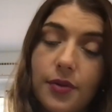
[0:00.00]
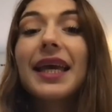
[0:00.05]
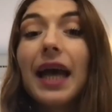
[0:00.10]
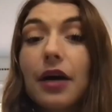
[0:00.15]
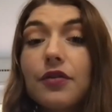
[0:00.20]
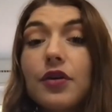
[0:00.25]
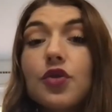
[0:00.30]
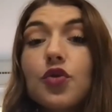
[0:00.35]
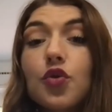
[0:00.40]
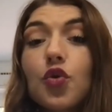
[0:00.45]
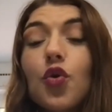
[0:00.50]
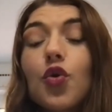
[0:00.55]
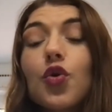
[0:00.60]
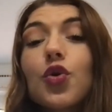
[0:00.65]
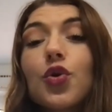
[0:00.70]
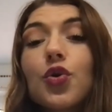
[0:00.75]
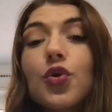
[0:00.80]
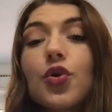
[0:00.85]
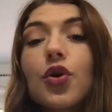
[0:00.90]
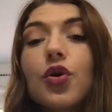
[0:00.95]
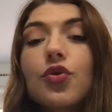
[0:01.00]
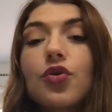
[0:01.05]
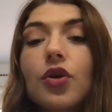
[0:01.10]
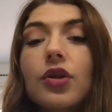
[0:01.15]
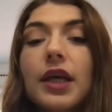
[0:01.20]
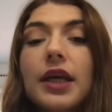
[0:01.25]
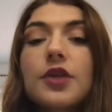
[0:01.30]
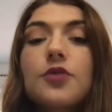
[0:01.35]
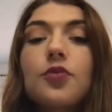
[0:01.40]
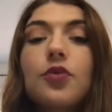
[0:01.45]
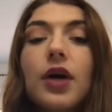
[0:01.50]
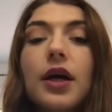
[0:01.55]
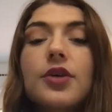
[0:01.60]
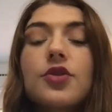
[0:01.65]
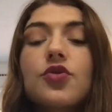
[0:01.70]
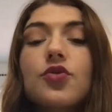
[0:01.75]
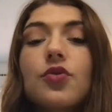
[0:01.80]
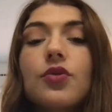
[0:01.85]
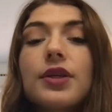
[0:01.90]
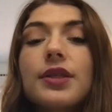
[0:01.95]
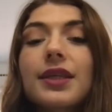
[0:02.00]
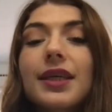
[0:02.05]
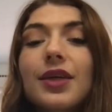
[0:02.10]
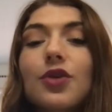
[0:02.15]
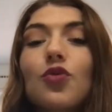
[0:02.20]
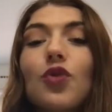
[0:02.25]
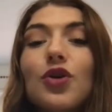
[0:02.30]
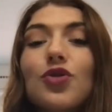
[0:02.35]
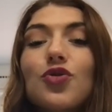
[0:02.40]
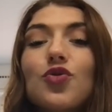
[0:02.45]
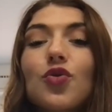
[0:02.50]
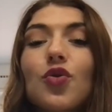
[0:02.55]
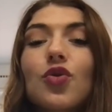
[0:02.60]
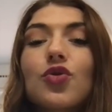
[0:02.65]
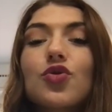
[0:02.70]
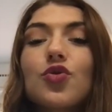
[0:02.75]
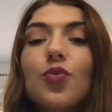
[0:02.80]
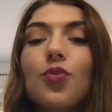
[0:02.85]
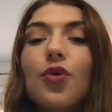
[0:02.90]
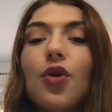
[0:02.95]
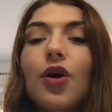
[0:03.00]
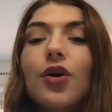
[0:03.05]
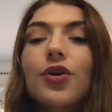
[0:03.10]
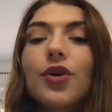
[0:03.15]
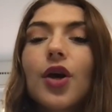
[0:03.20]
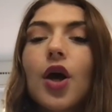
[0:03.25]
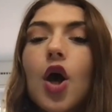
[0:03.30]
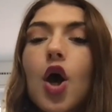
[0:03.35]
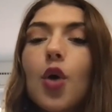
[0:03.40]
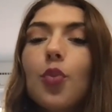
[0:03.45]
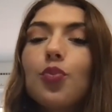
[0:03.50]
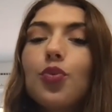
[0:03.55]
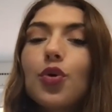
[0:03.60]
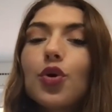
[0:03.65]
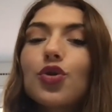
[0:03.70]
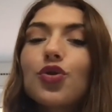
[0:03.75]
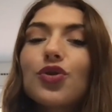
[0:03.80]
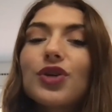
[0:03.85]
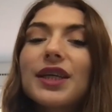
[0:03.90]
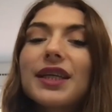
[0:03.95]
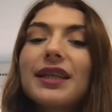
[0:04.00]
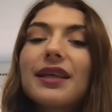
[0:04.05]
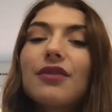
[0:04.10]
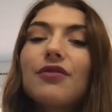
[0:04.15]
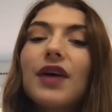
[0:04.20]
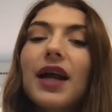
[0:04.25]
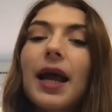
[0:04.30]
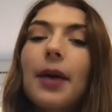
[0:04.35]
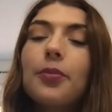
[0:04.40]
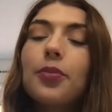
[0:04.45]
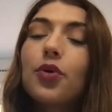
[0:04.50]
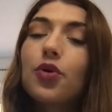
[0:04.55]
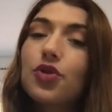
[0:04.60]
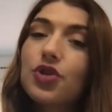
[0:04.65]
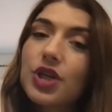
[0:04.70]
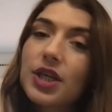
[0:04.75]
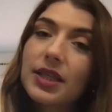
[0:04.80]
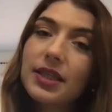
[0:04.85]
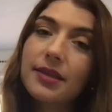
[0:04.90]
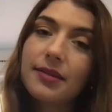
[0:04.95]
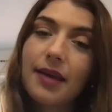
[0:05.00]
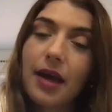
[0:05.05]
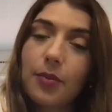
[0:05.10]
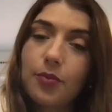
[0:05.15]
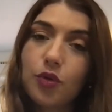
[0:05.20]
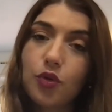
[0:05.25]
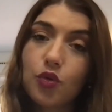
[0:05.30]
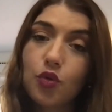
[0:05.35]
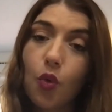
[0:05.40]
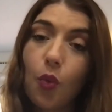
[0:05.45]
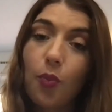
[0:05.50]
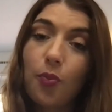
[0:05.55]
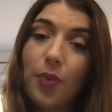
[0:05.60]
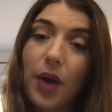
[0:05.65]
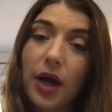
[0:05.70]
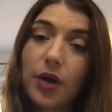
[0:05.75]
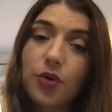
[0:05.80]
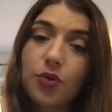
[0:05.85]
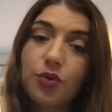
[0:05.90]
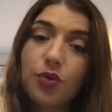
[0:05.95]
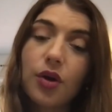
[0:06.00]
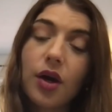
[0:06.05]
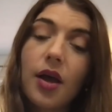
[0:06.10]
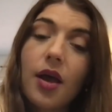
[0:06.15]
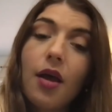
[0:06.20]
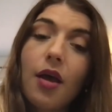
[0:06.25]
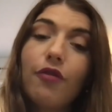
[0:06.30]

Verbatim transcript: Et avant de conclure notre exploration, inscris-toi sur ce blog pour te guider vers la prochaine étape de ton parcours